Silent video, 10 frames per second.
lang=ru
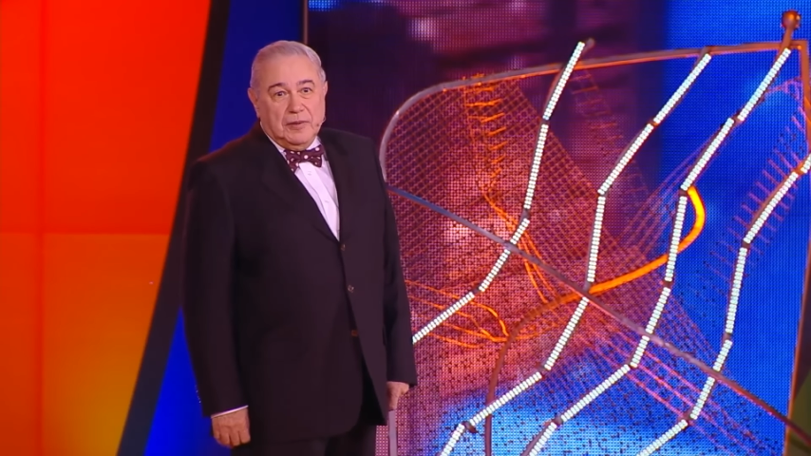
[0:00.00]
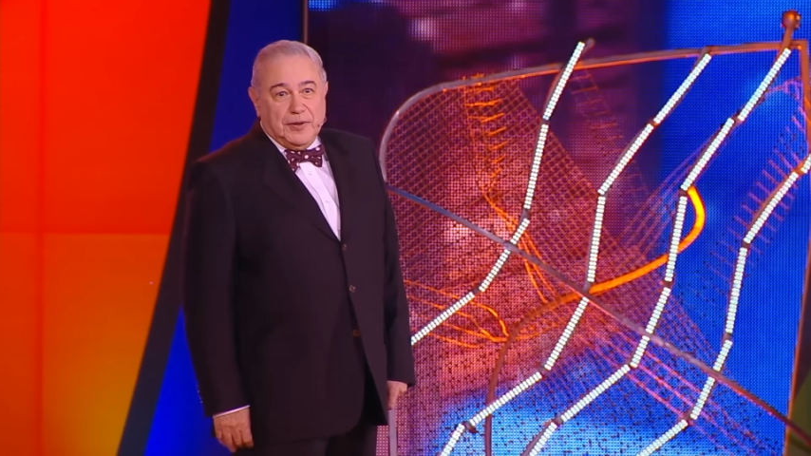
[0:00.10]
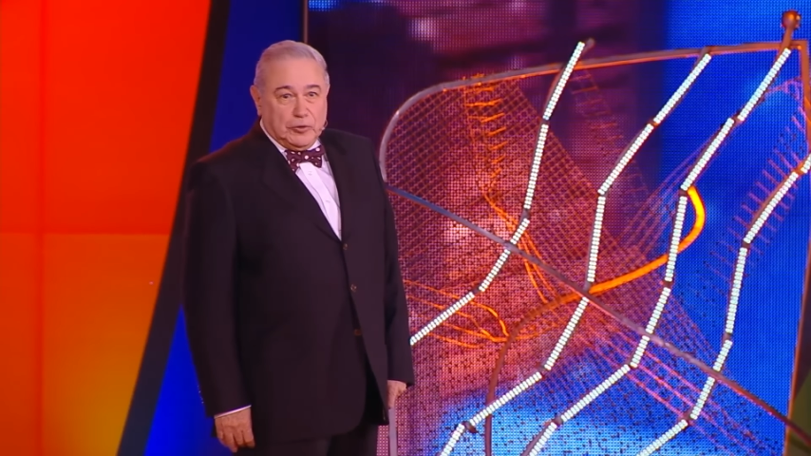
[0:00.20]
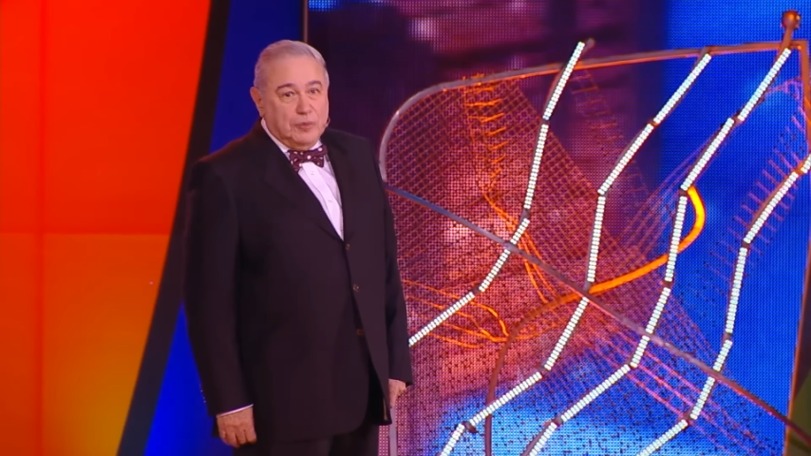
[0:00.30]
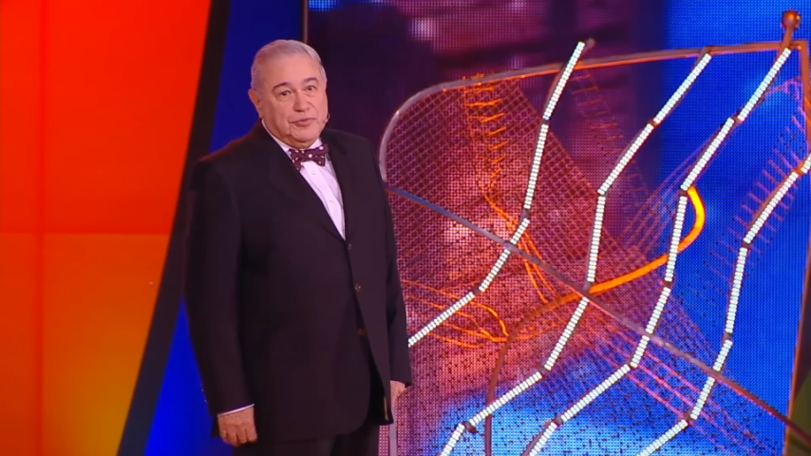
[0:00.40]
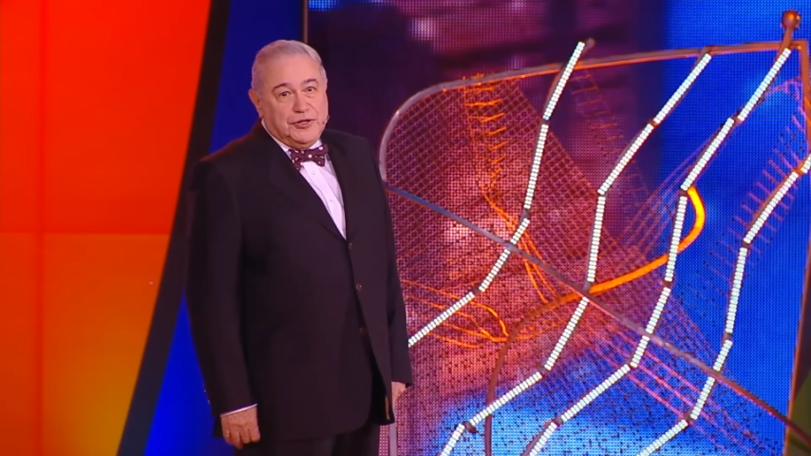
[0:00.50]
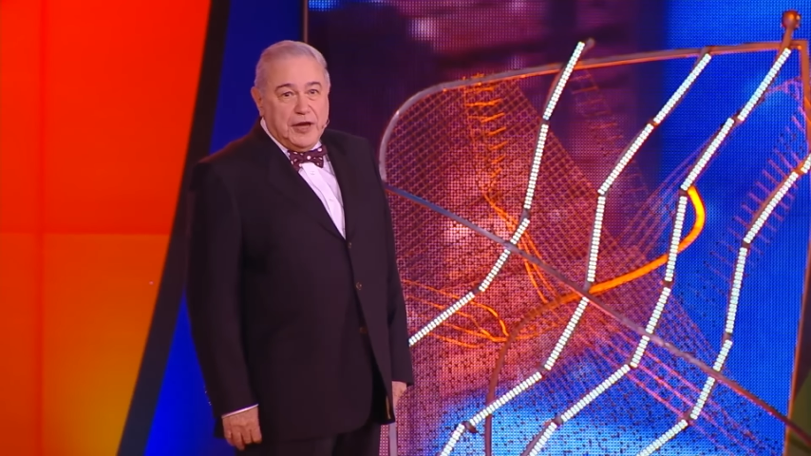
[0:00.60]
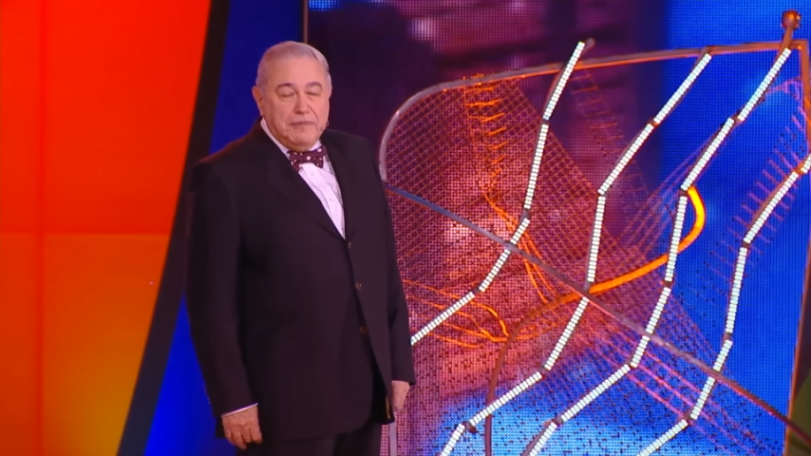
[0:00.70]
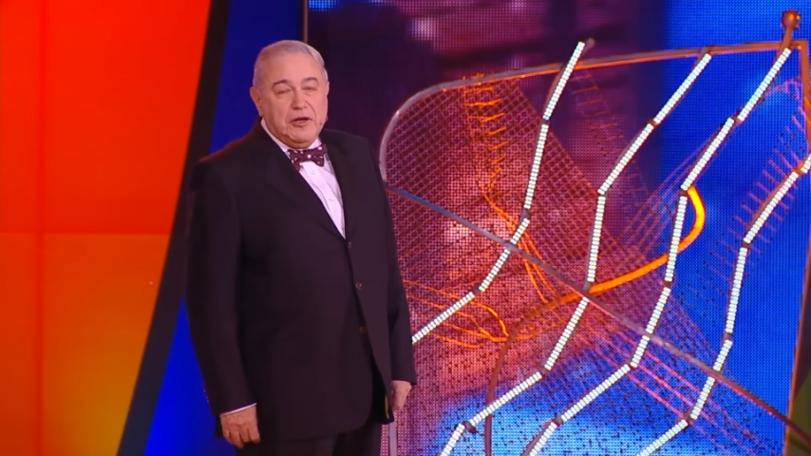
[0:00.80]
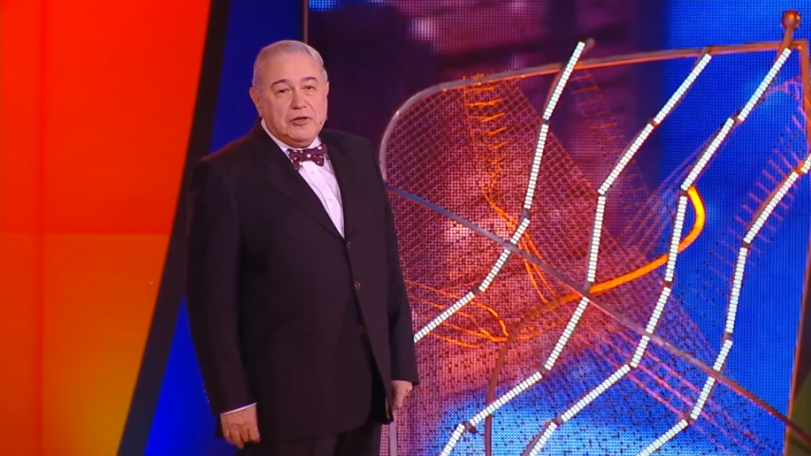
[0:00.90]
потом
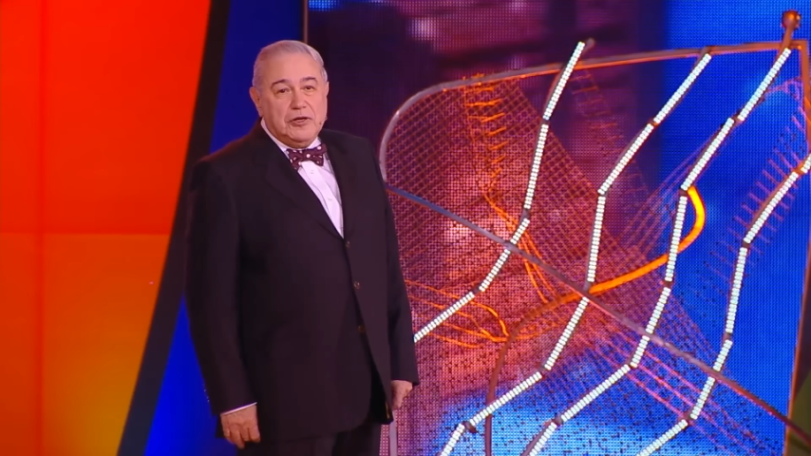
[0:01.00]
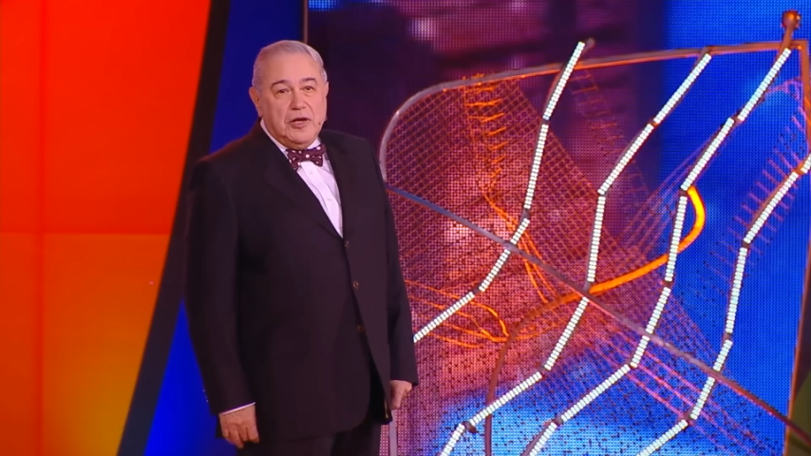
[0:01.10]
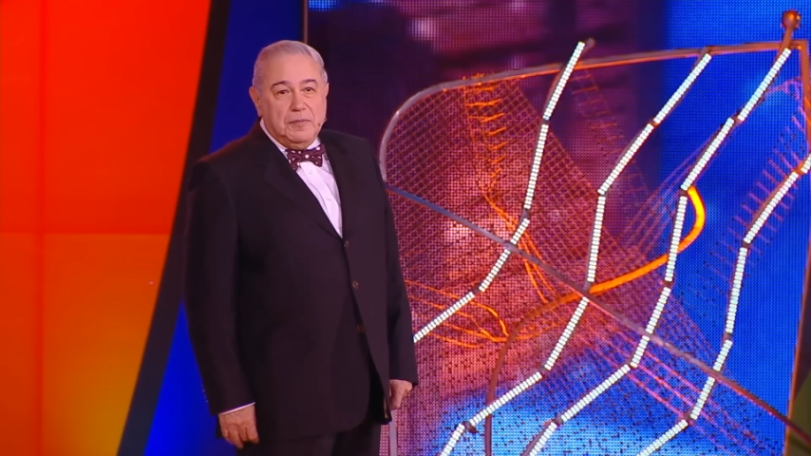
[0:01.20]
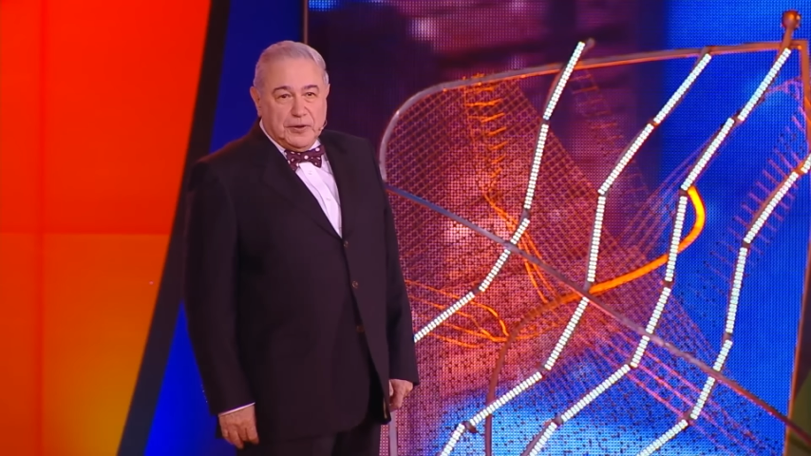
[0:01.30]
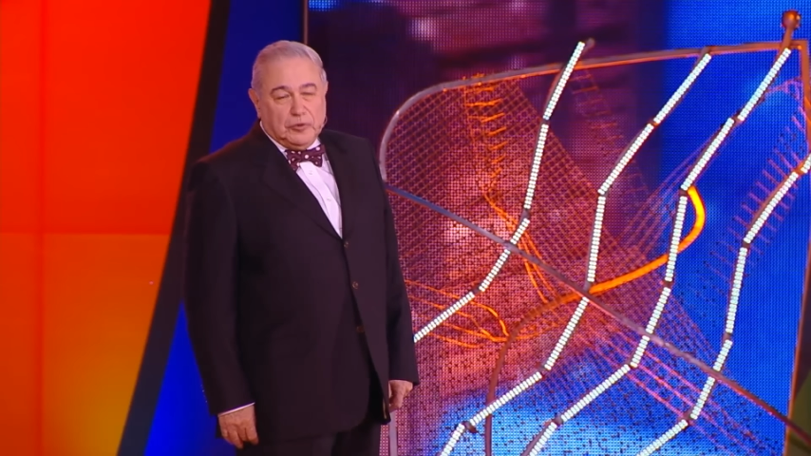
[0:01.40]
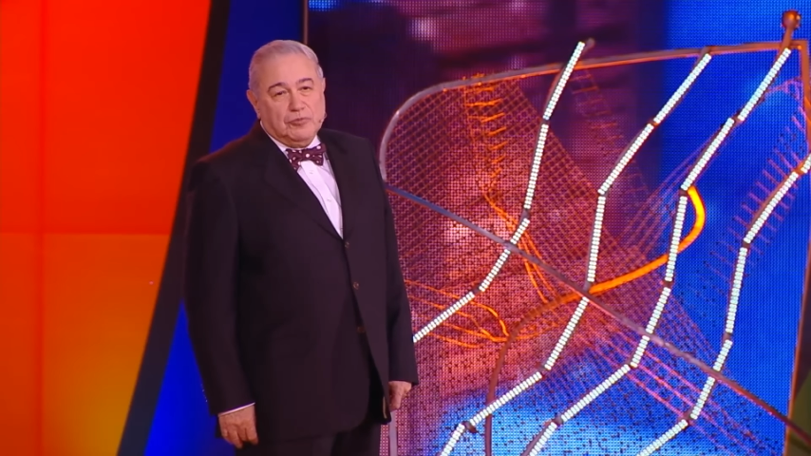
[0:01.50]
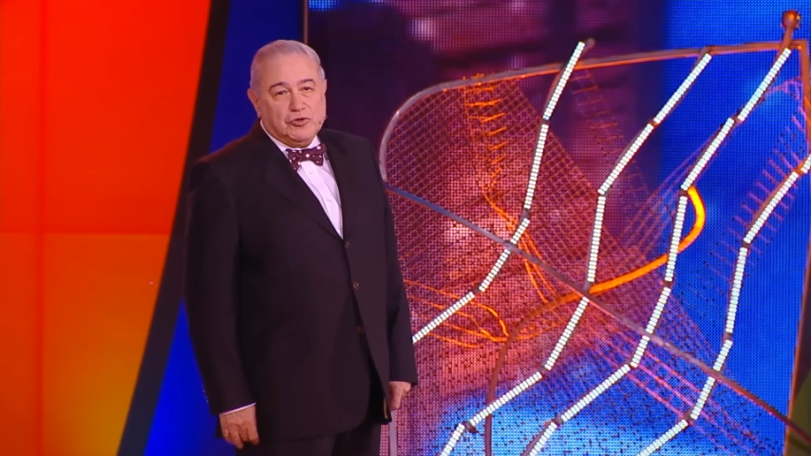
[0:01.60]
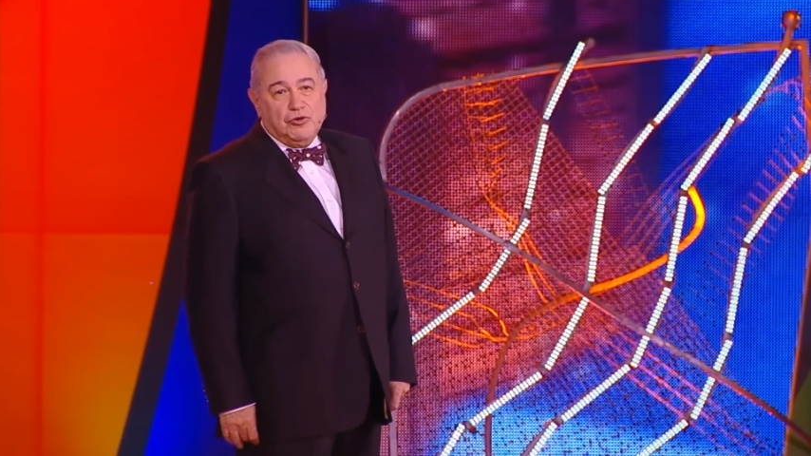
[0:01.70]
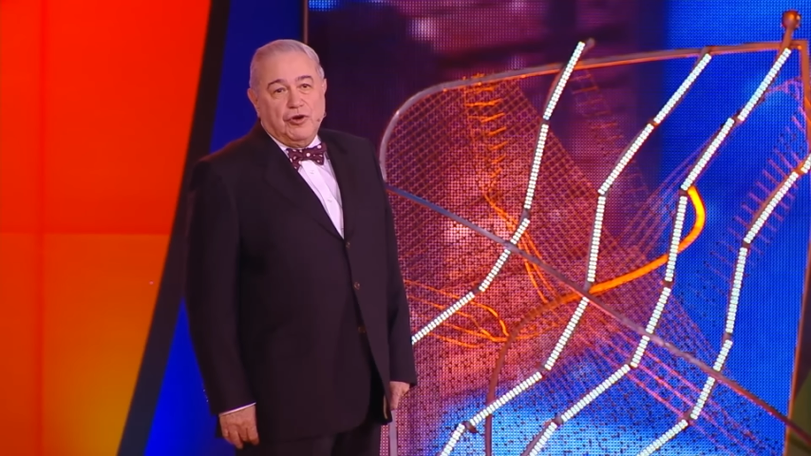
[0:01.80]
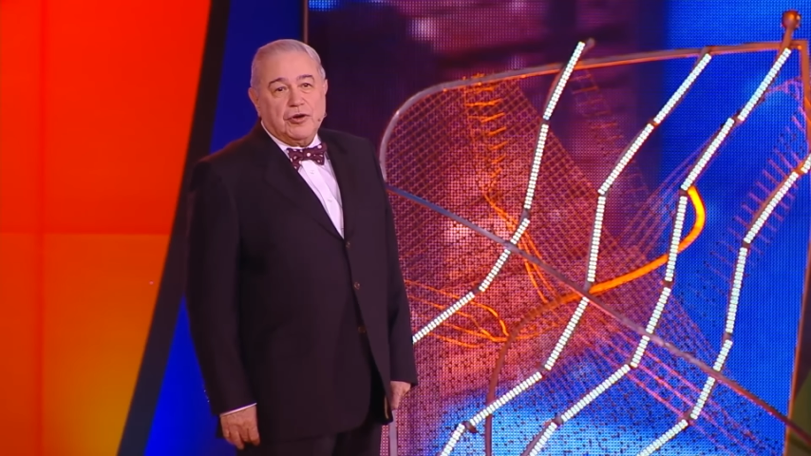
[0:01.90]
9 дней, потом
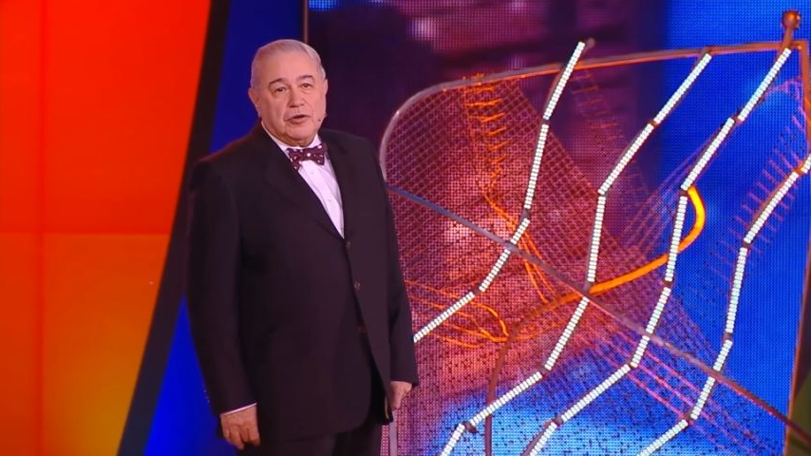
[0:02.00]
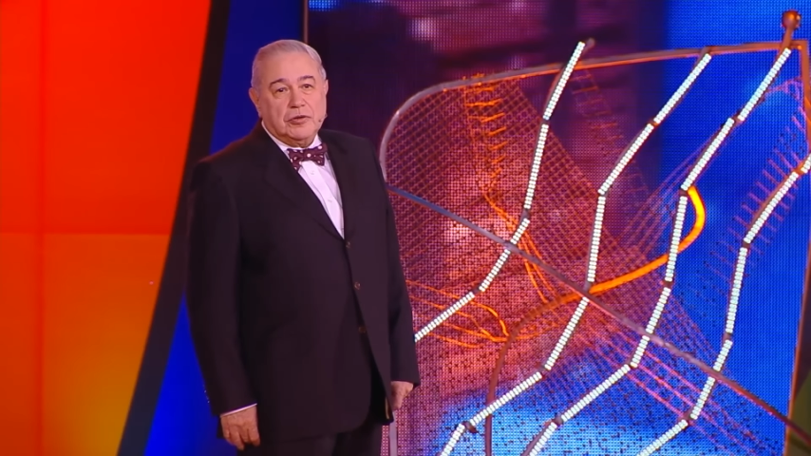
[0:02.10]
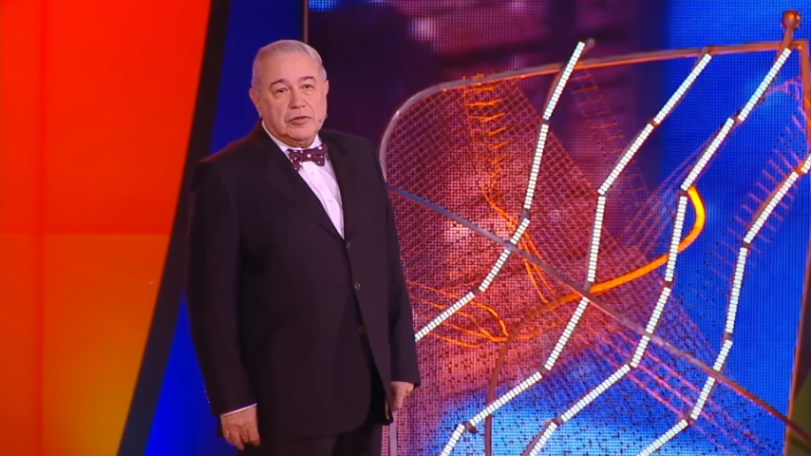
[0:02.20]
40.